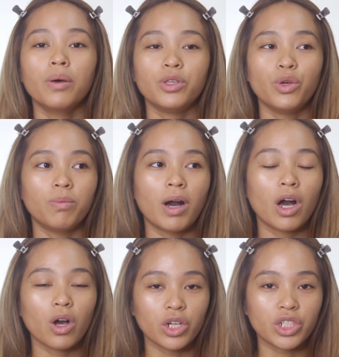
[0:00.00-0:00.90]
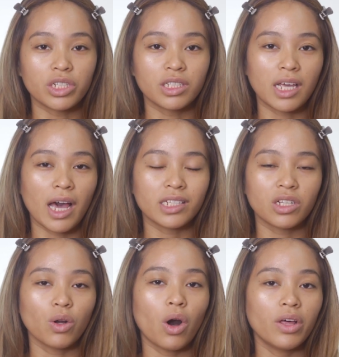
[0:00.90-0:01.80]
yung mga cushions,
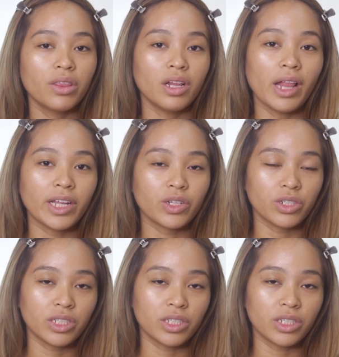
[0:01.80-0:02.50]
guys, are on the lighter